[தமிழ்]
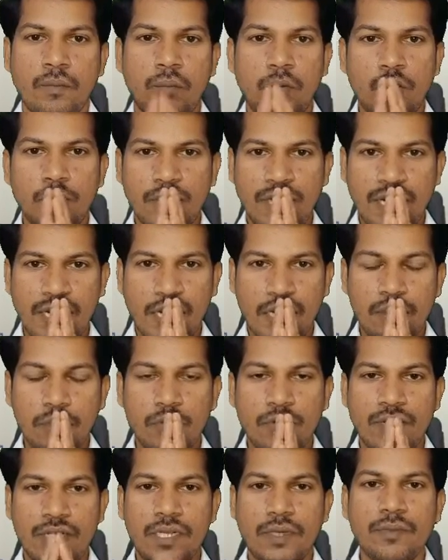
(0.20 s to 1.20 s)
பொதுமக்களுக்கு
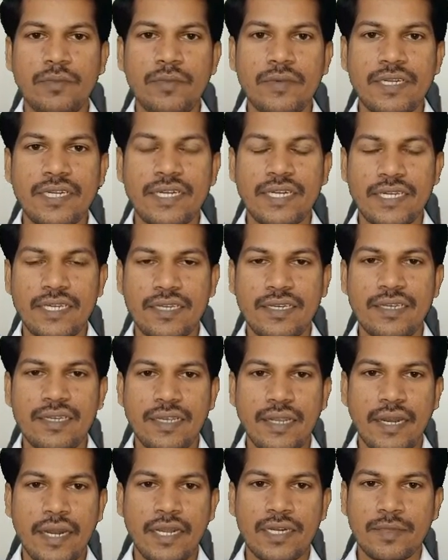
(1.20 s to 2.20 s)
அன்பு வணக்கம் இன்றைக்கு
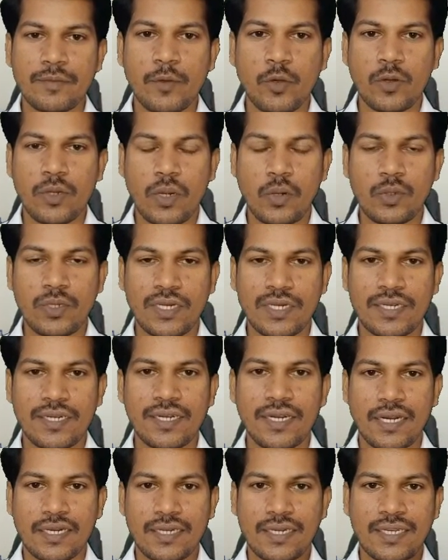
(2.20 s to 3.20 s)
எல்லாருக்குமே ஒரு டவுட்
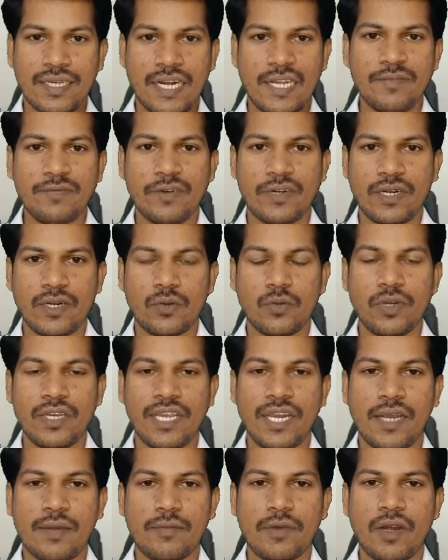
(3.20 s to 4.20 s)
இருக்குது டாக்டர் கிரைப் வாட்டர்
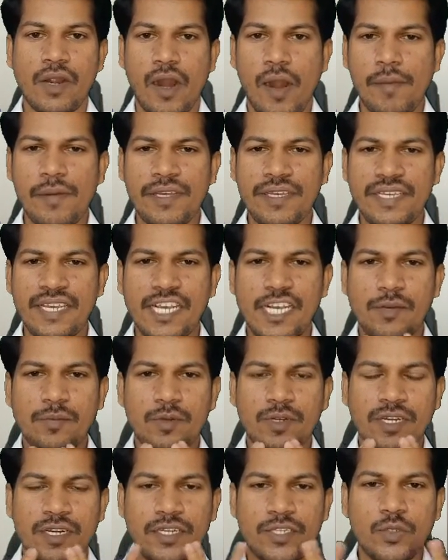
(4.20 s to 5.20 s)
குடிக்கலாமா அப்படி
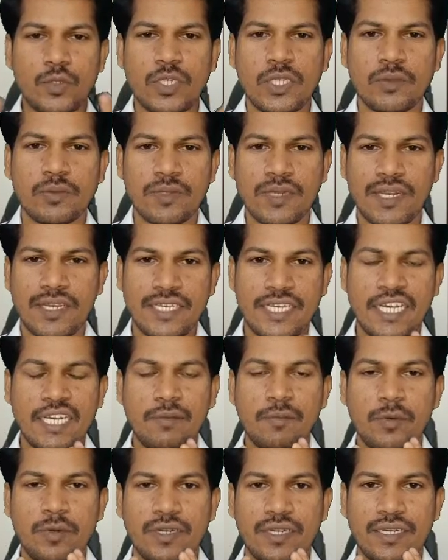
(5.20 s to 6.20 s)
ஏகப்பட்ட யூடியூப்ஸில்
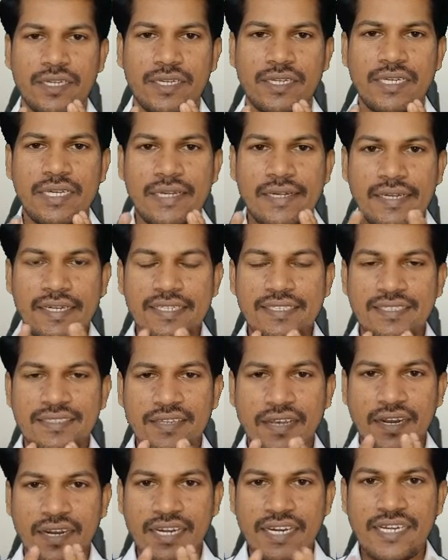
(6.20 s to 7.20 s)
ஏகப்பட்ட
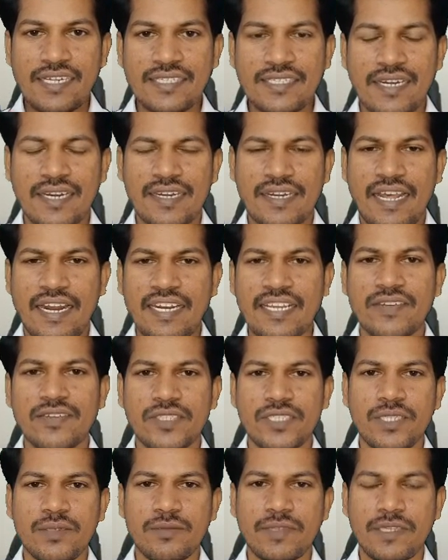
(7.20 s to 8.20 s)
இன்ஸ்டா ரீல்ஸில் நிறைய
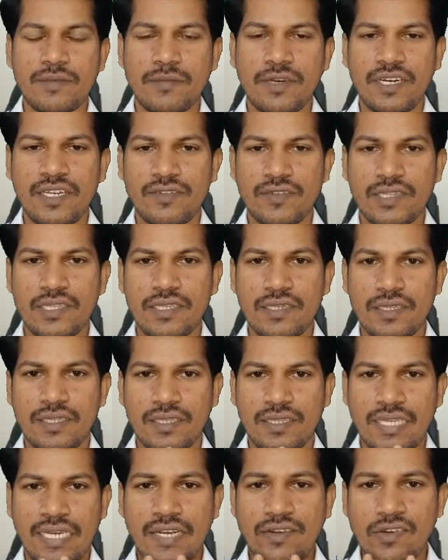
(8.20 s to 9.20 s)
விஷயம் இந்த மாதிரி வந்து
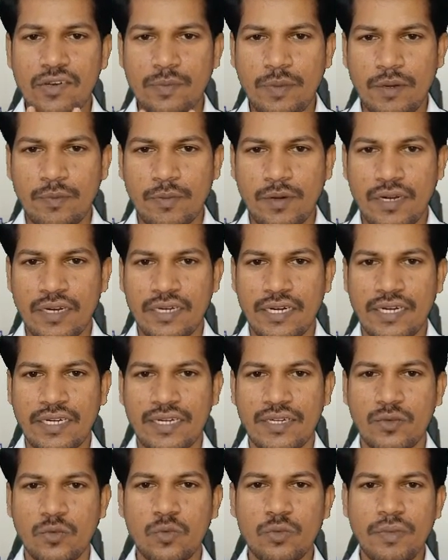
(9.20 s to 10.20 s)
தகவல் பரப்புகிறாங்க
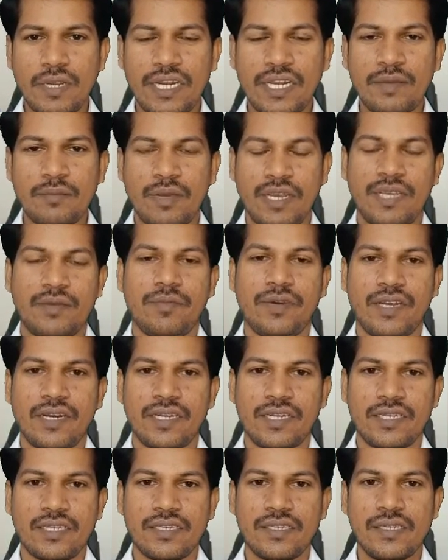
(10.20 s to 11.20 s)
டாக்டர் உண்மையிலே பயமாக
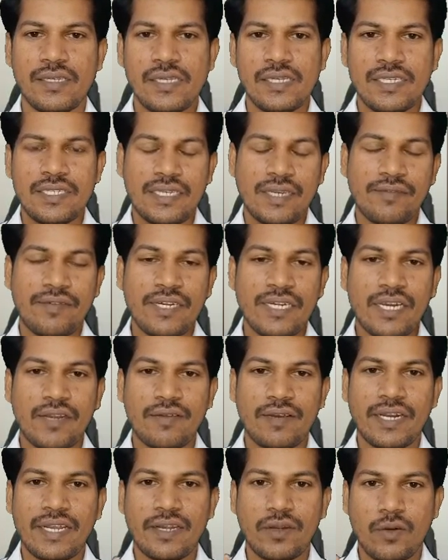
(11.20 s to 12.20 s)
இருக்குது என் வீட்டில்
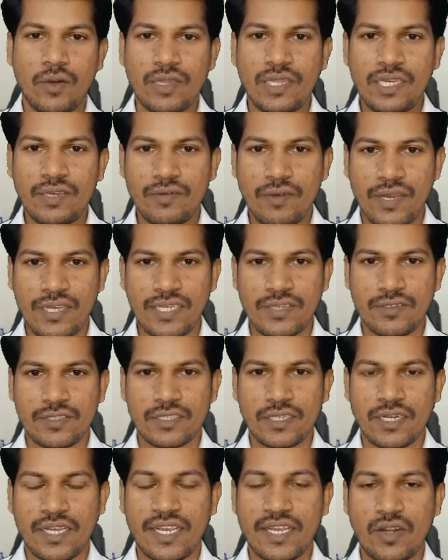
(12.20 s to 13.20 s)
வேறு என் குழந்தைக்கு வாங்கி
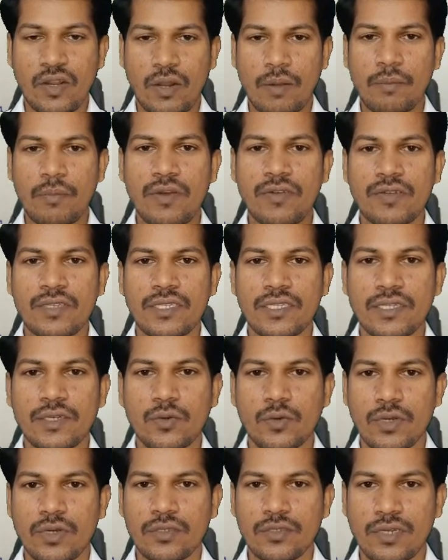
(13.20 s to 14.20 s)
வச்சுருக்கேன் என்னோடய அம்மா வந்து அதை
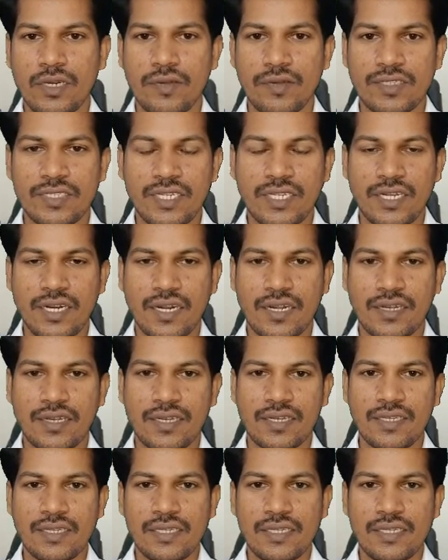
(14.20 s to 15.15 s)
கொடுக்க சொல்லி வச்சுருக்கிறாங்க